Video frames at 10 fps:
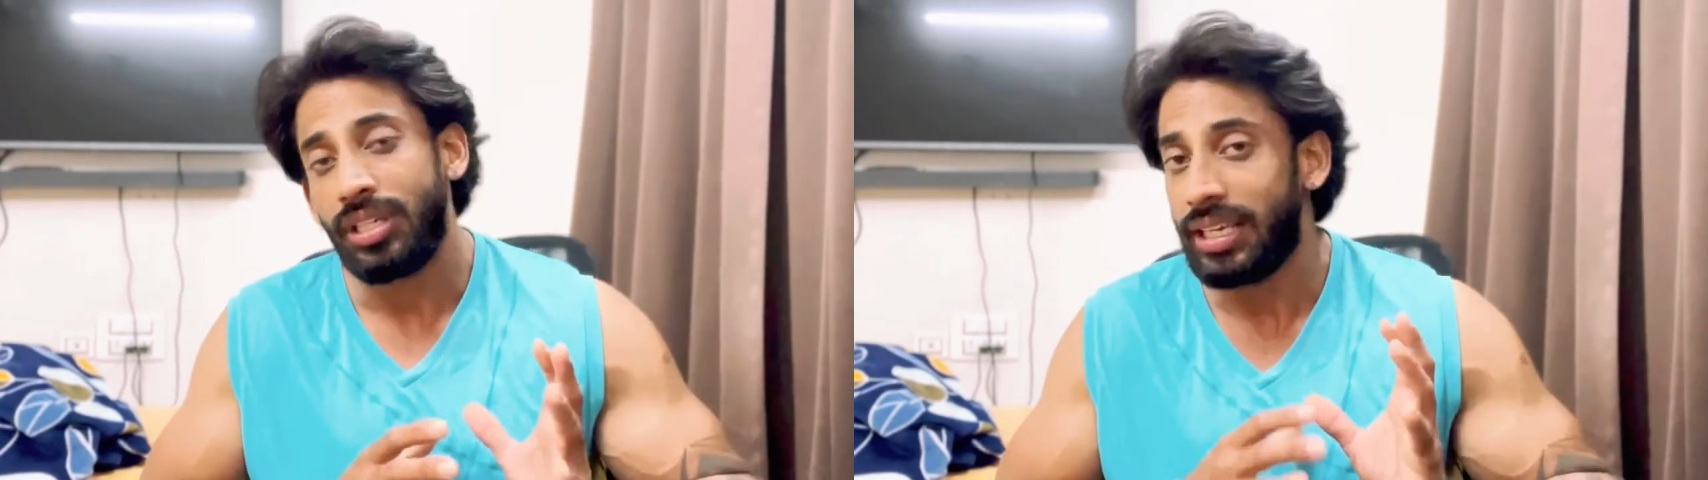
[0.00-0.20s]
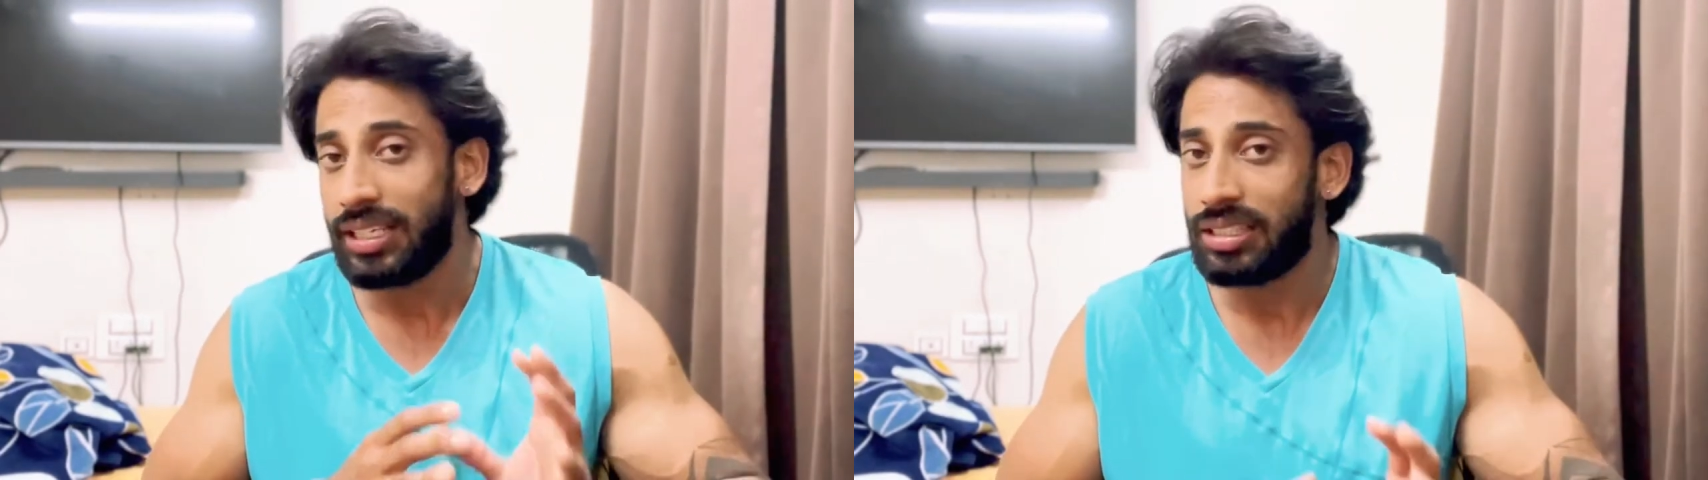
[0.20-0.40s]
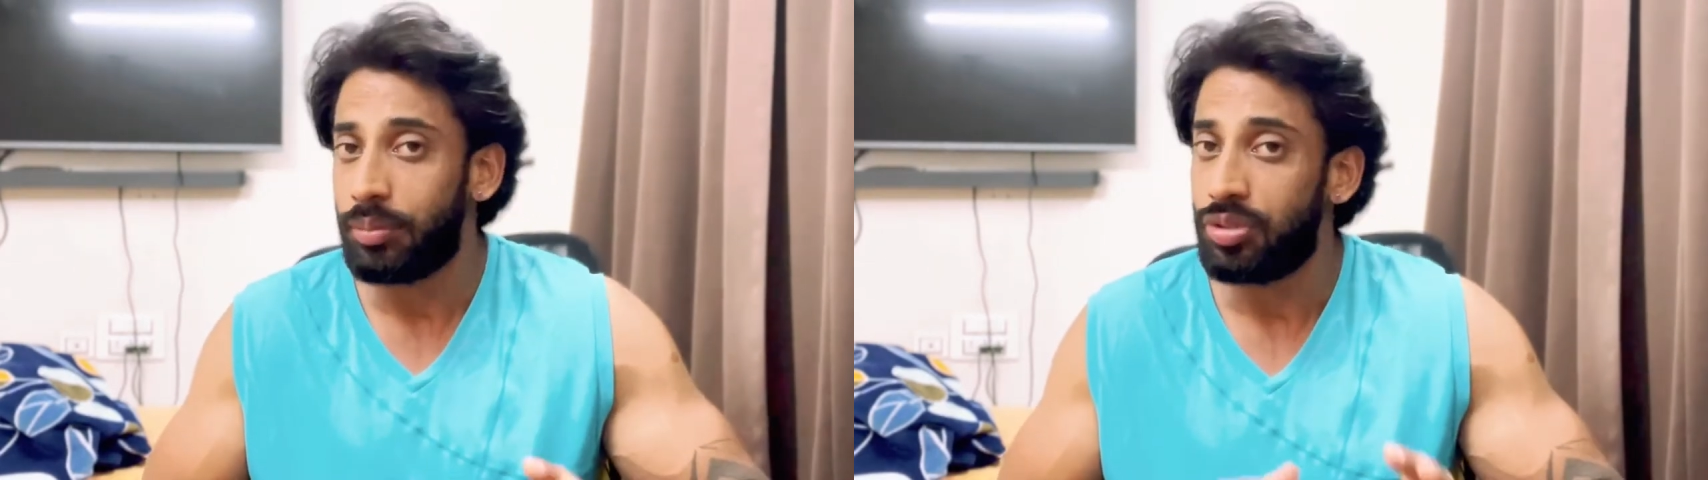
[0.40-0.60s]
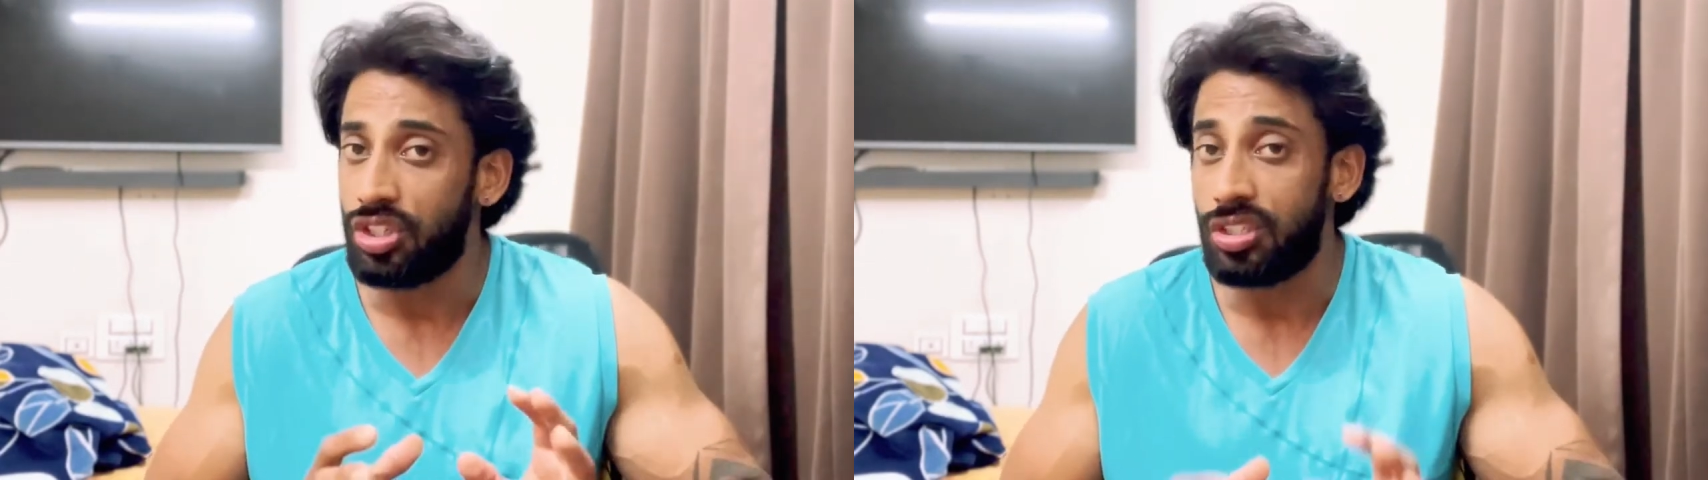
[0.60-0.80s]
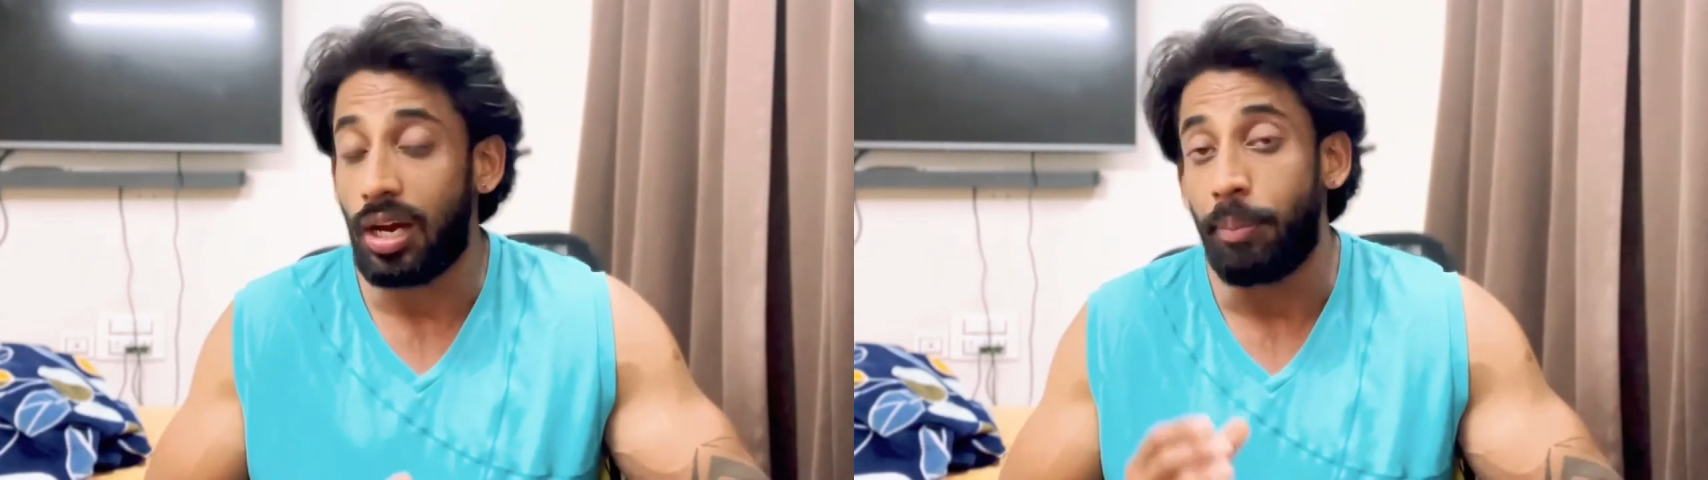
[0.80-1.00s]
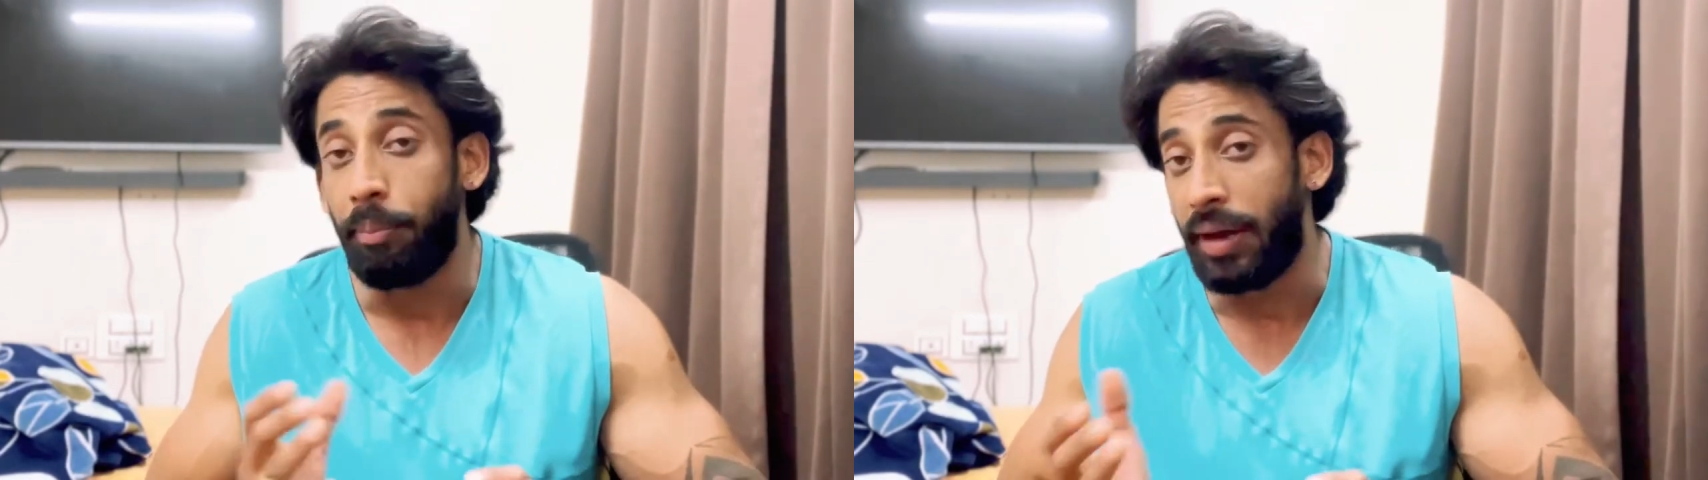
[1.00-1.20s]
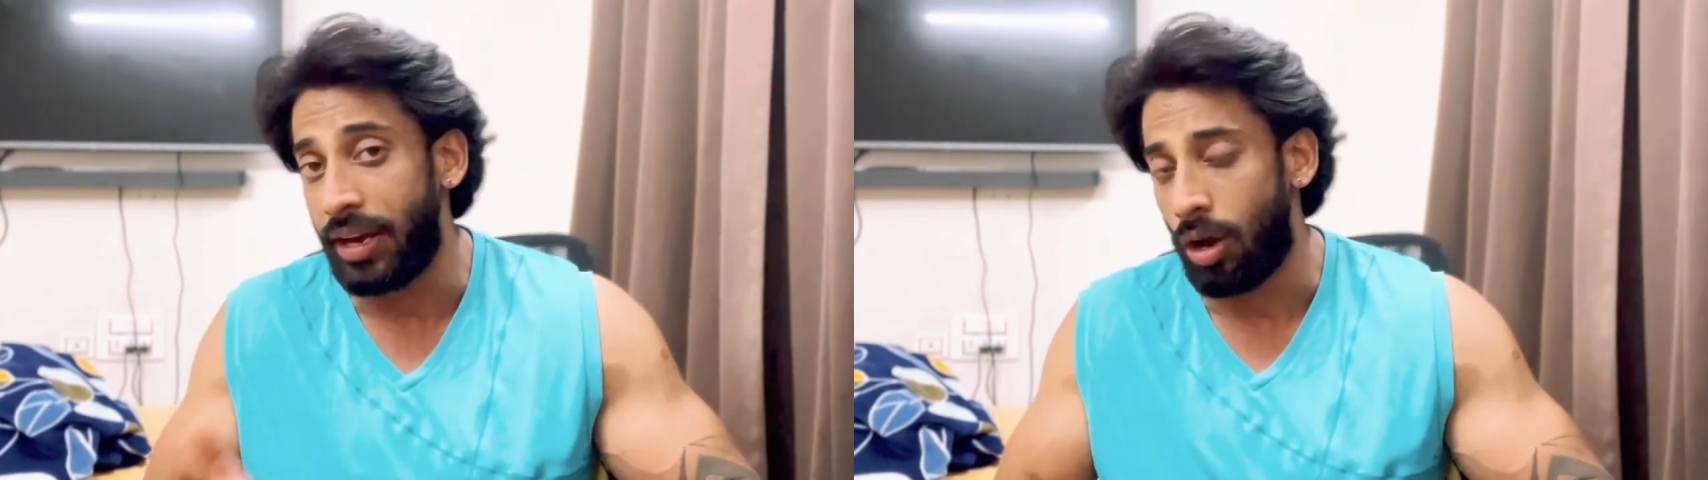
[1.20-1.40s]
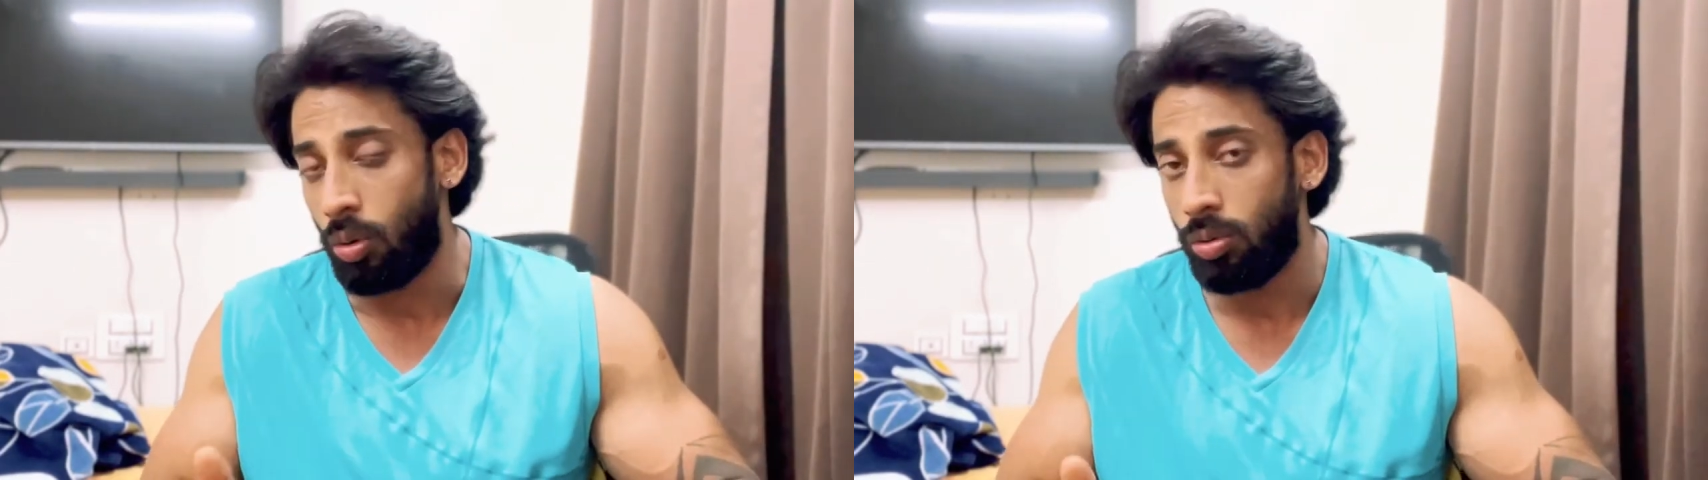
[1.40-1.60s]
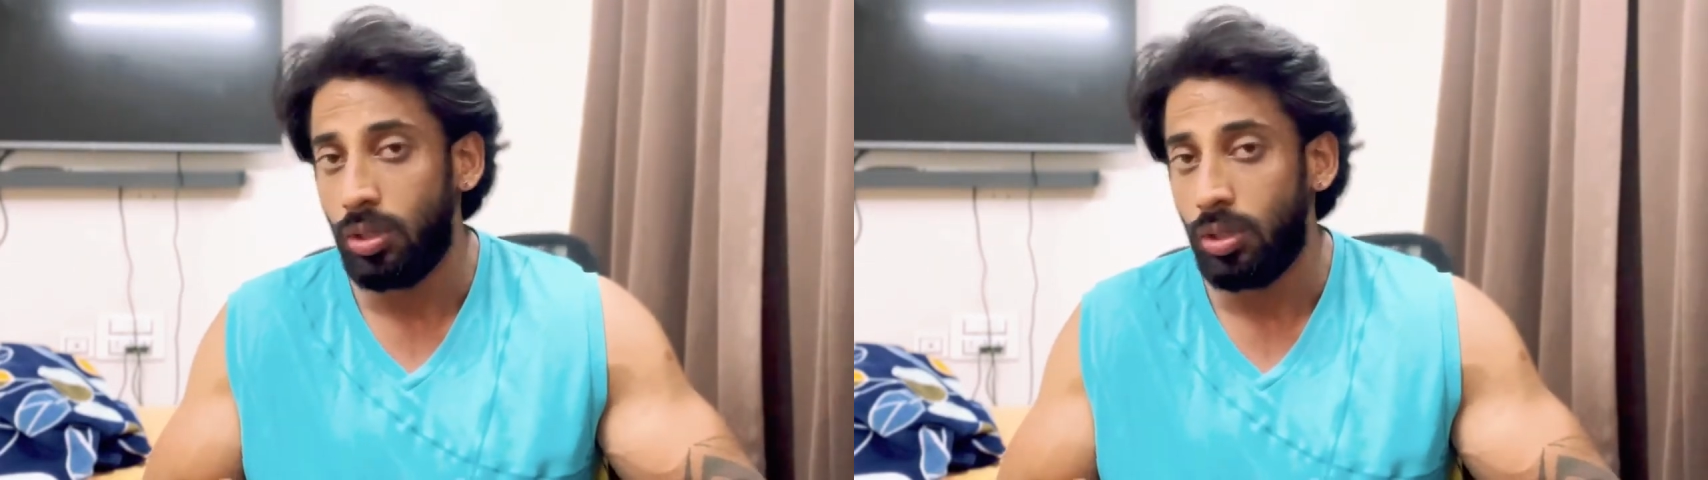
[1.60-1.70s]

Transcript: ये सब चीज़ आप बनाओ